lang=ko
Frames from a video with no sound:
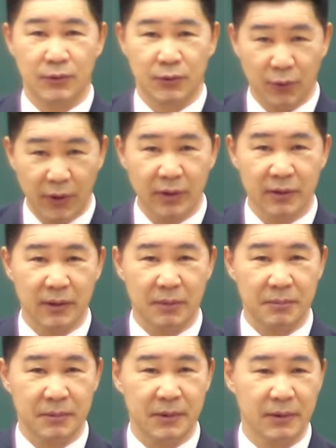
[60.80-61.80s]
요게
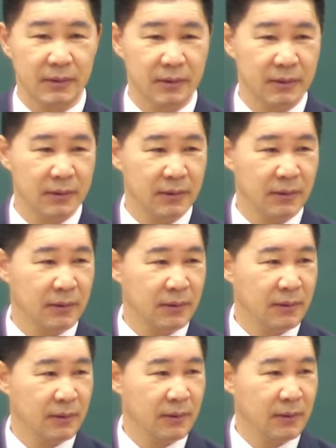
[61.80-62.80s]
응답입니다.
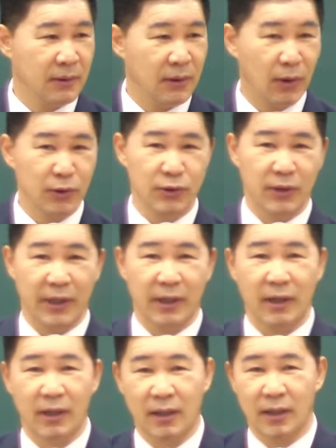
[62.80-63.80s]
这就是应允. 아니
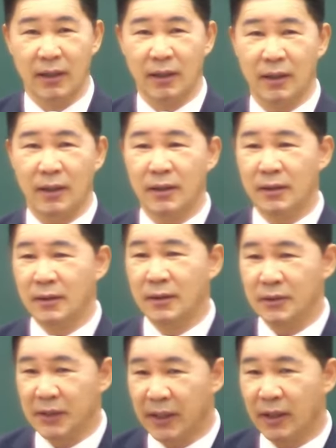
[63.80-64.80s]
내가
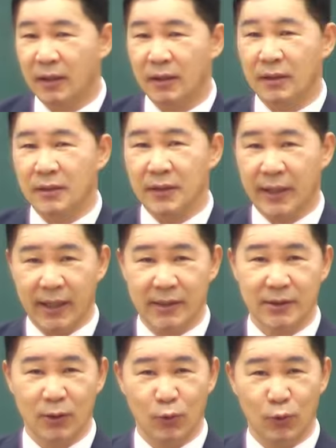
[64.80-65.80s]
내가 내가
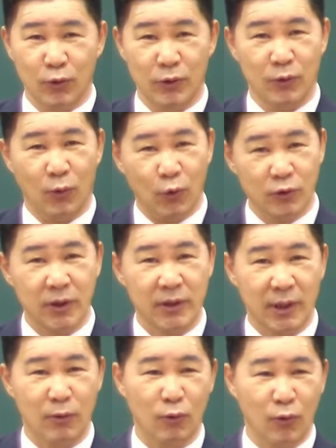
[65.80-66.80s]
살고 있는
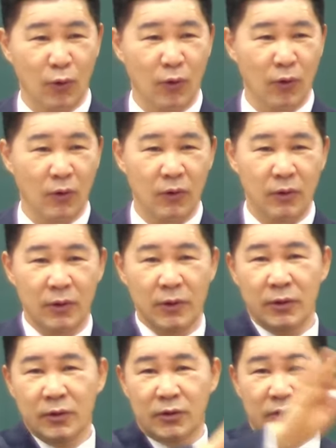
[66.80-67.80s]
오산만 놓고
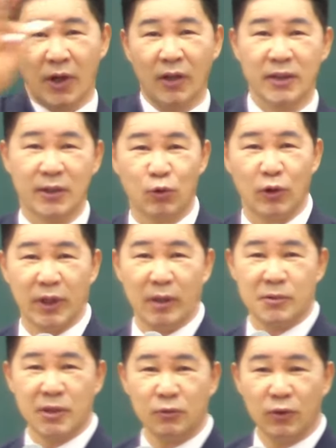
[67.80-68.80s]
딴 데 돌아다니면
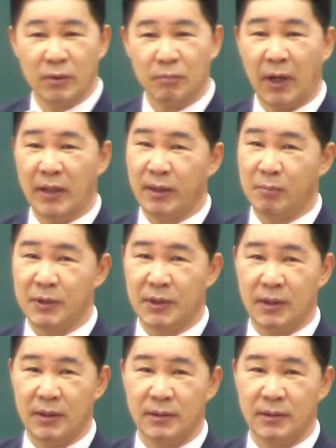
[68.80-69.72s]
전도 말이 됩니까?